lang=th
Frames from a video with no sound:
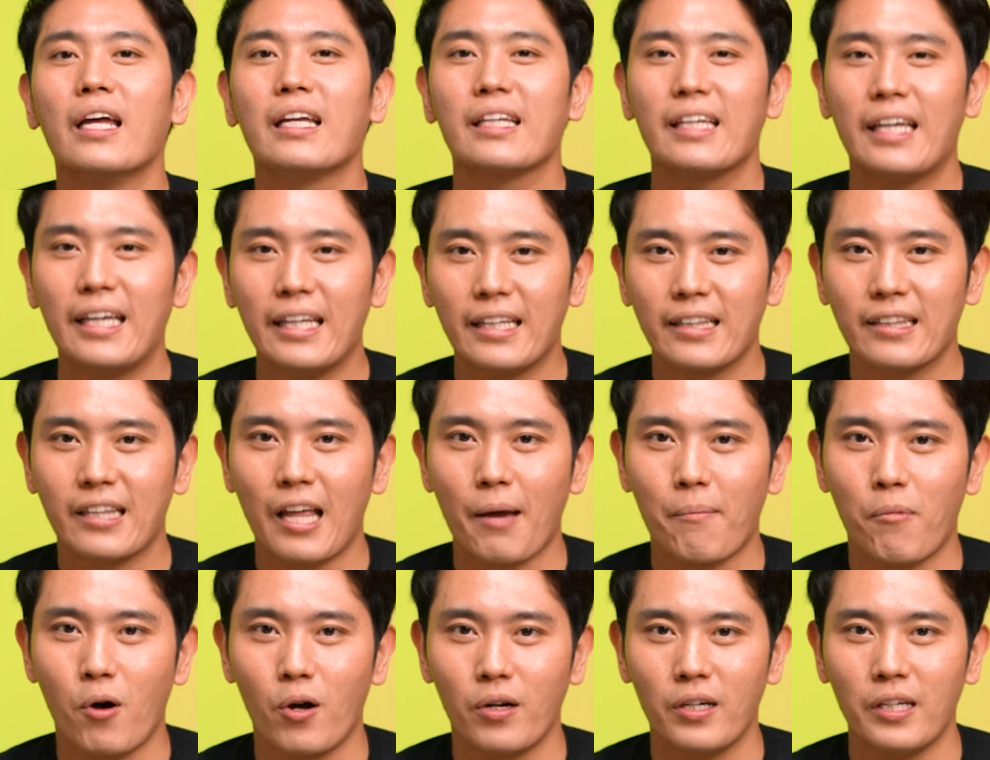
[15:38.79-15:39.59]
กินแต่
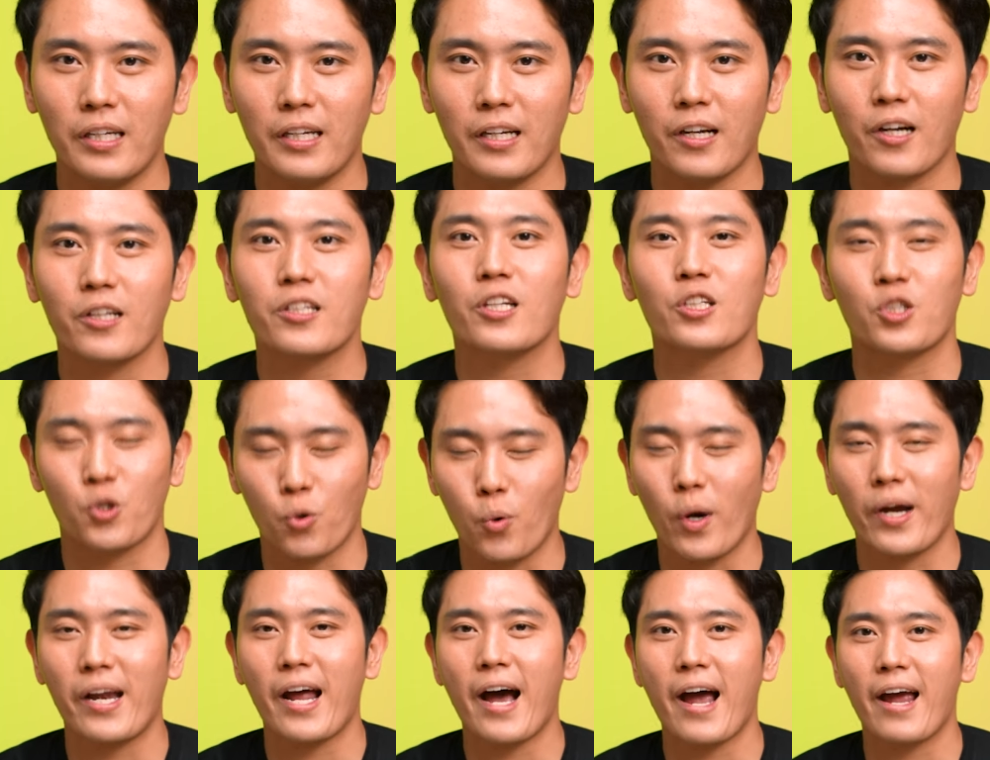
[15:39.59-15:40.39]
พอดีก็จะช่ว
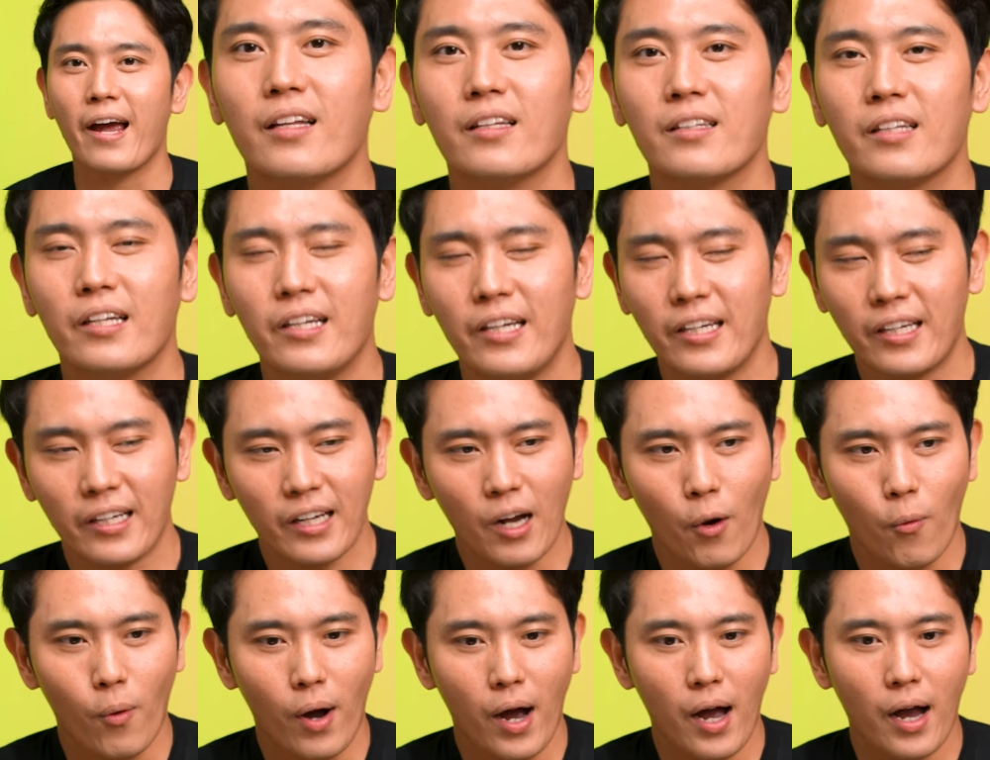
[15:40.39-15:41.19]
ยได้ ทีนี้ถ้าเกิ
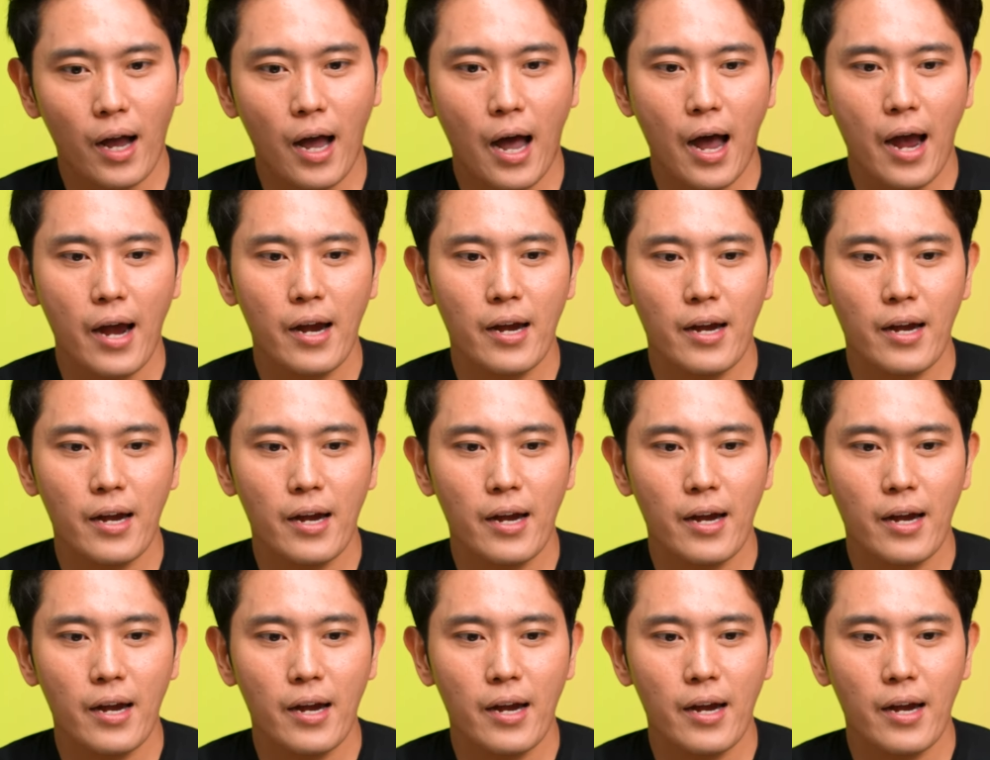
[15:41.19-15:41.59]
ดว่าใคร